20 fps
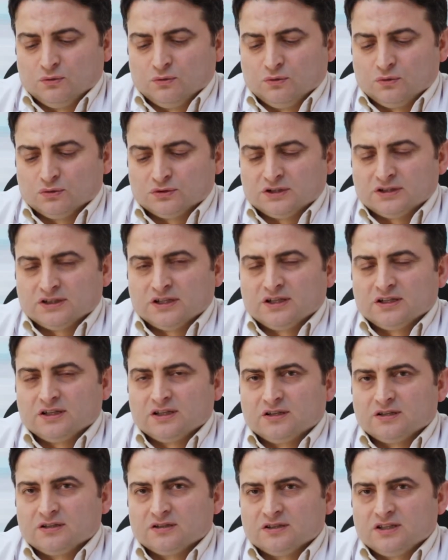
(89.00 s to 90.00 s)
orada da
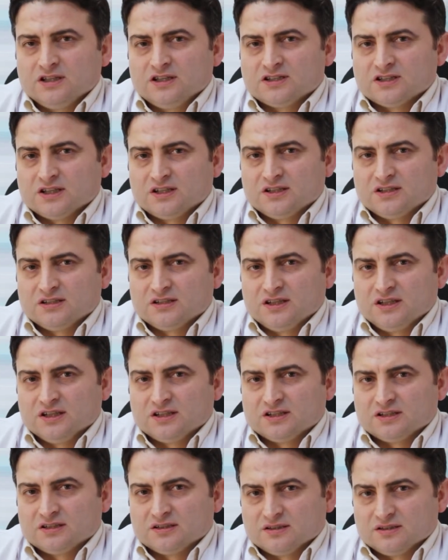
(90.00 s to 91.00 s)
ilçenin
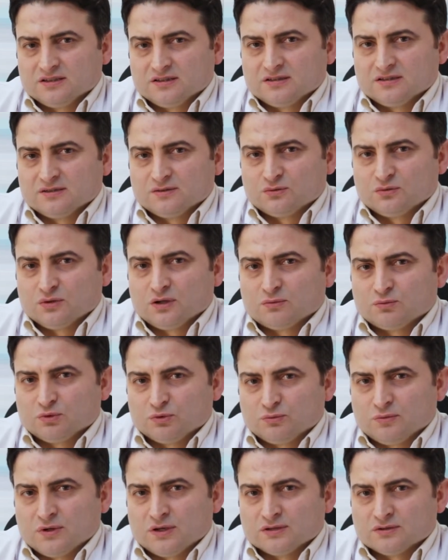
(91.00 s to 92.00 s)
ilk e, kulak
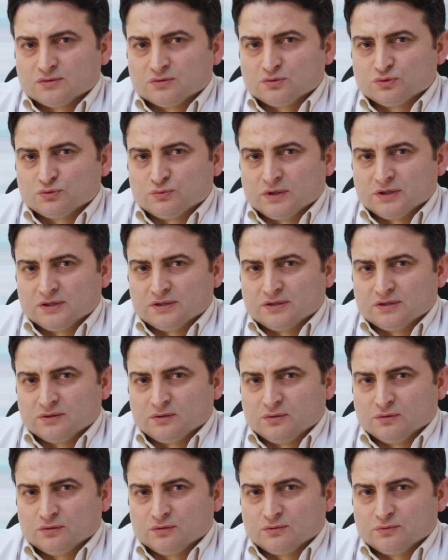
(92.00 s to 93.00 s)
burun boğaz uzmanı
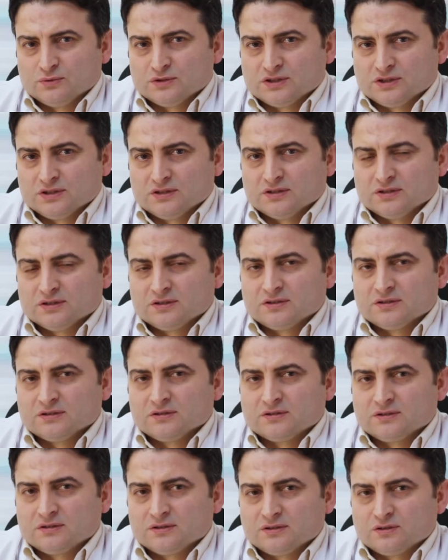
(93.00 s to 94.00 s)
olduğum için
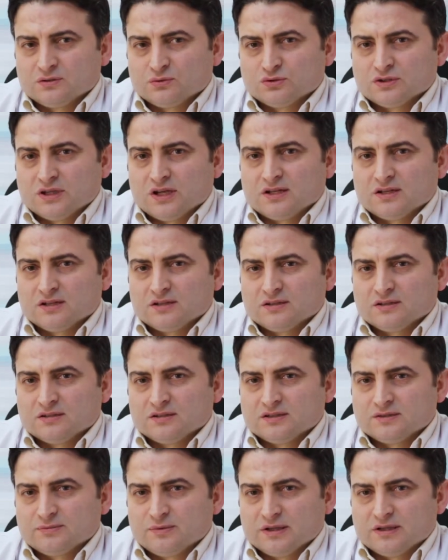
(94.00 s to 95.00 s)
e, güzel
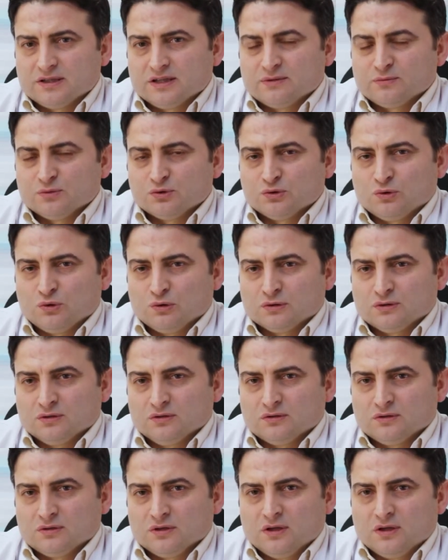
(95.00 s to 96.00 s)
hizmetlerimiz oldu.